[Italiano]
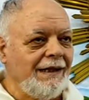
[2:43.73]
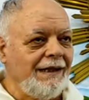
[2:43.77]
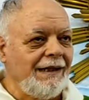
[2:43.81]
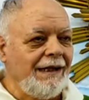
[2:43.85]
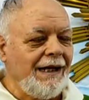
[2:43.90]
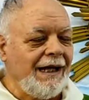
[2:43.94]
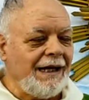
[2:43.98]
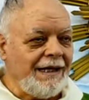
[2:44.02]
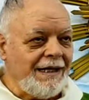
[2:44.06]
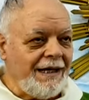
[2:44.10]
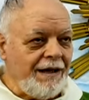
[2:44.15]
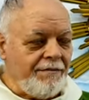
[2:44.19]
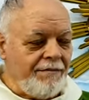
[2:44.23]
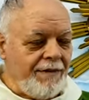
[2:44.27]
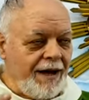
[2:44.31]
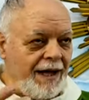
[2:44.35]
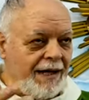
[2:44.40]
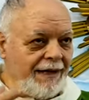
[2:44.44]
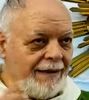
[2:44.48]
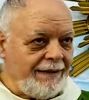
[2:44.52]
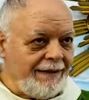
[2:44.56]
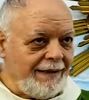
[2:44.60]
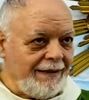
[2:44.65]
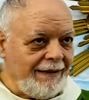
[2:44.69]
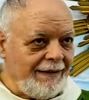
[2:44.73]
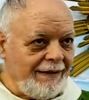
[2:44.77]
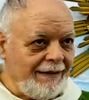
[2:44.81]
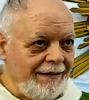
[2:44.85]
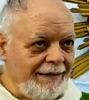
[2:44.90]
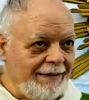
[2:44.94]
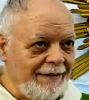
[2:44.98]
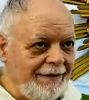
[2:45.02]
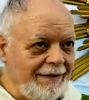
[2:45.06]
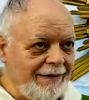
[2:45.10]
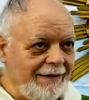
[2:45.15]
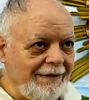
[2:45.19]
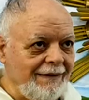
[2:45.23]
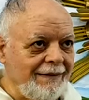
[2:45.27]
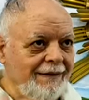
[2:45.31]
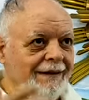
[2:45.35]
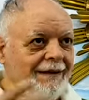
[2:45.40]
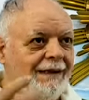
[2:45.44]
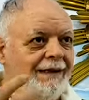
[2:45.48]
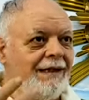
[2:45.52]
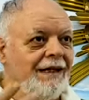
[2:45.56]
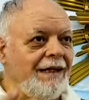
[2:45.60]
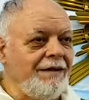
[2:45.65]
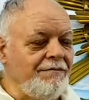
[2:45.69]
La chiamata,
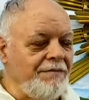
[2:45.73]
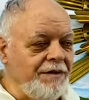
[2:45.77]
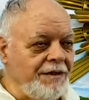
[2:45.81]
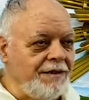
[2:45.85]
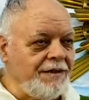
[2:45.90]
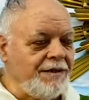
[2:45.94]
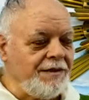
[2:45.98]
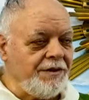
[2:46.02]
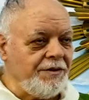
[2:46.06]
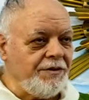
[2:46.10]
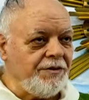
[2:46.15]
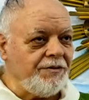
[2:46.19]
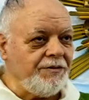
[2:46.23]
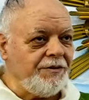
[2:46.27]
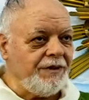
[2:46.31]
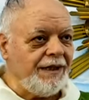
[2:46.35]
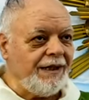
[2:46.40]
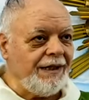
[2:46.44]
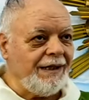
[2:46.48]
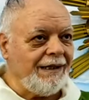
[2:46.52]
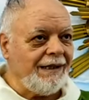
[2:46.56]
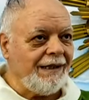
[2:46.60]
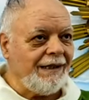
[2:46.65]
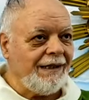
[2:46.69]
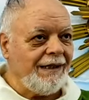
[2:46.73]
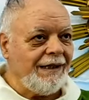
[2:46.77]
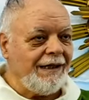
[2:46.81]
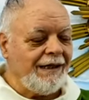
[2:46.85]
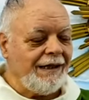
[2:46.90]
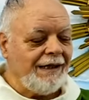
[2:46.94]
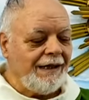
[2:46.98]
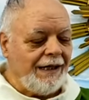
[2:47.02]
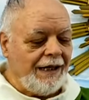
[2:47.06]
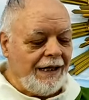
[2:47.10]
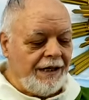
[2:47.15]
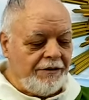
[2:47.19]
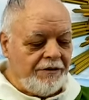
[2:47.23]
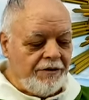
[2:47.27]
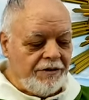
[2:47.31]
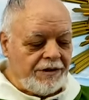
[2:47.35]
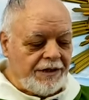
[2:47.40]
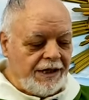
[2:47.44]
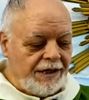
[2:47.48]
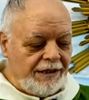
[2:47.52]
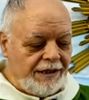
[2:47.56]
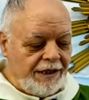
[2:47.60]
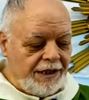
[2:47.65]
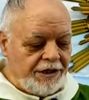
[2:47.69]
la missione. E
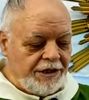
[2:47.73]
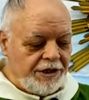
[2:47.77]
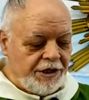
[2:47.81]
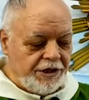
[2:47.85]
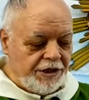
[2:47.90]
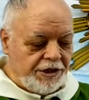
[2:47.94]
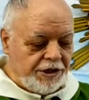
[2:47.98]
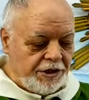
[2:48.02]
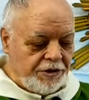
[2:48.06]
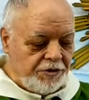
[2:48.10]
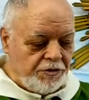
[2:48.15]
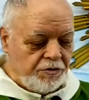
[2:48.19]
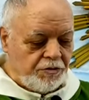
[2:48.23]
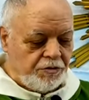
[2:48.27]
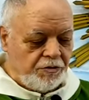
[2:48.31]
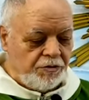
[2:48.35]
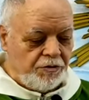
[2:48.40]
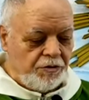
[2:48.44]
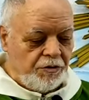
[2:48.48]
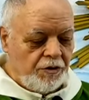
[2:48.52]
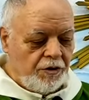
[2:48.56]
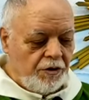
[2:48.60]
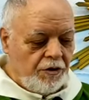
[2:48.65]
cosa dice Gesù?